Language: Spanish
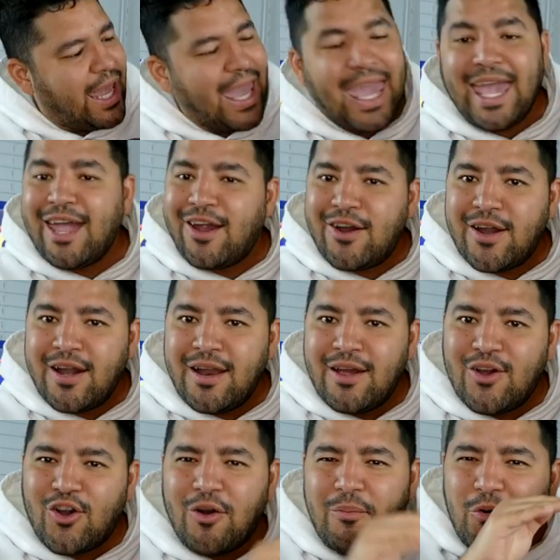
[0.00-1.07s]
Air
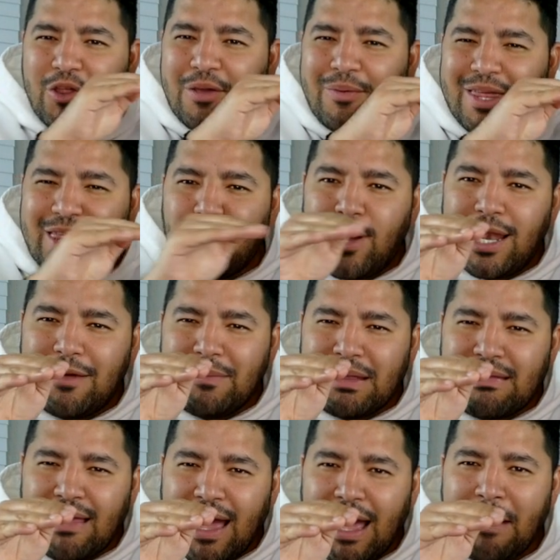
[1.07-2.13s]
como dividido a la
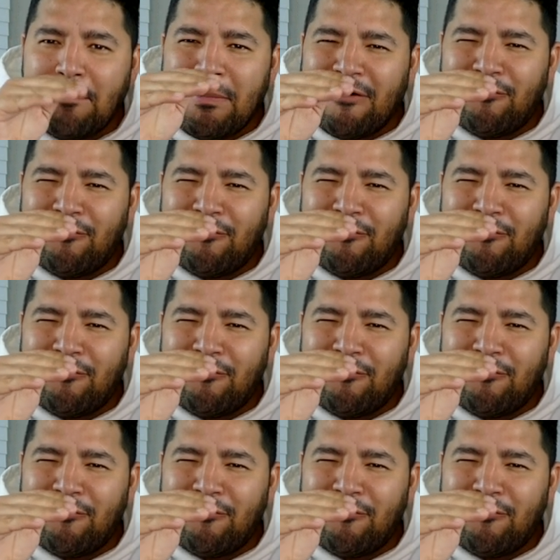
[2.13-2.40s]
mitad, más